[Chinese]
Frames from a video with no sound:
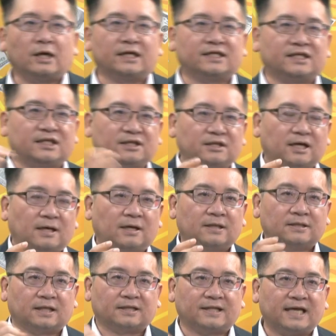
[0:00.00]
最新的
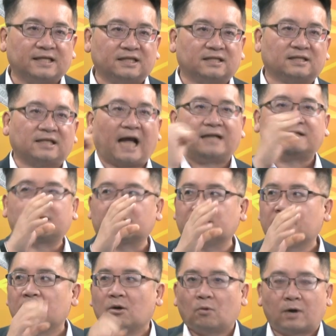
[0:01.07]
这个电磁弹
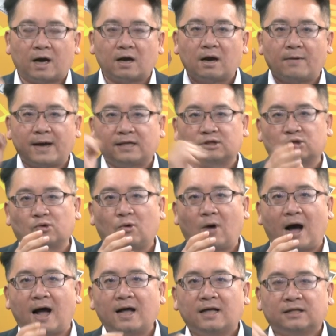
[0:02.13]
射，我跟各位
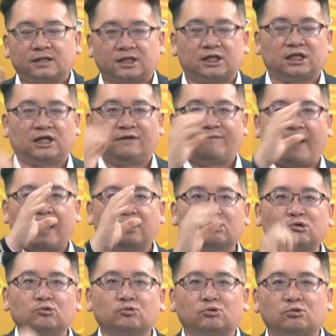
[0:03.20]
说啊，起飞
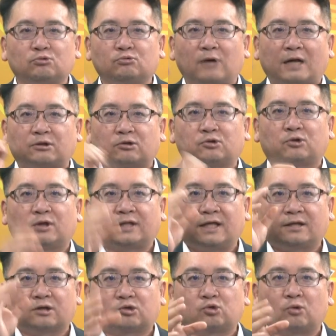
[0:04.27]
速度啊就决
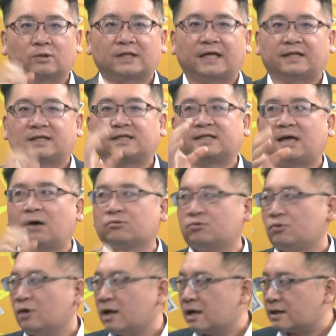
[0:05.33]
定了作战的效
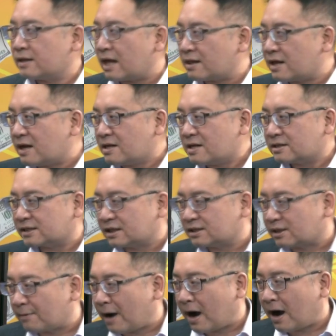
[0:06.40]
率。嗯、那呢，这是什